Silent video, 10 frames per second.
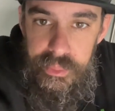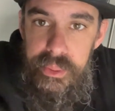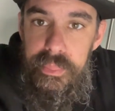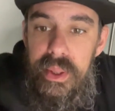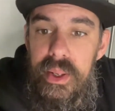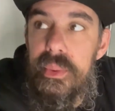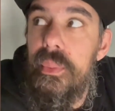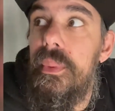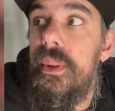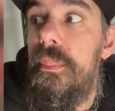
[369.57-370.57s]
gebracht
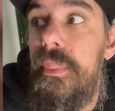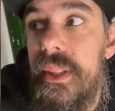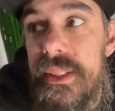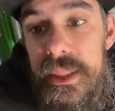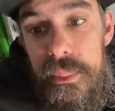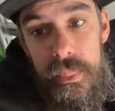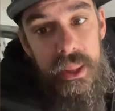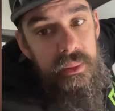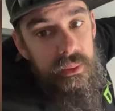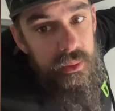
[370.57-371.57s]
und ich bin jetzt hier mit dem
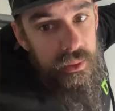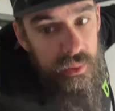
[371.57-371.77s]
Handy